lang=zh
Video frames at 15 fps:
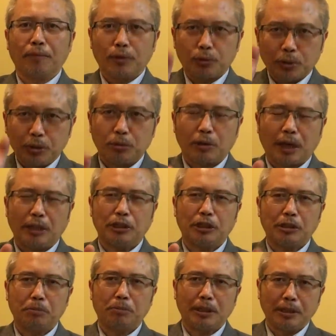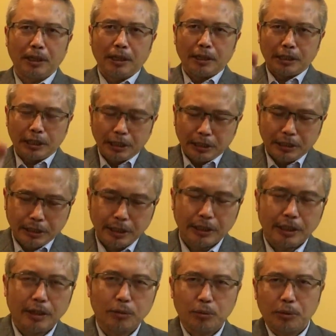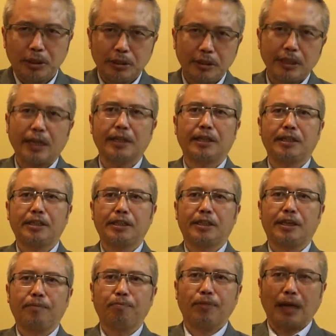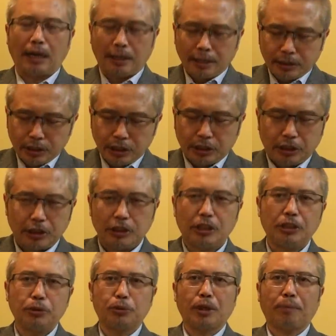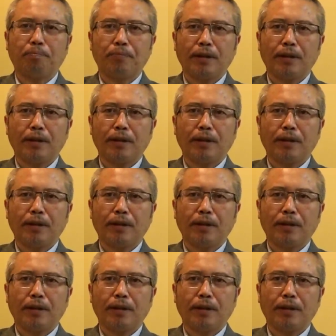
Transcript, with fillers: 所以说啊，习近平一定要对这样的一些人啊进行清算，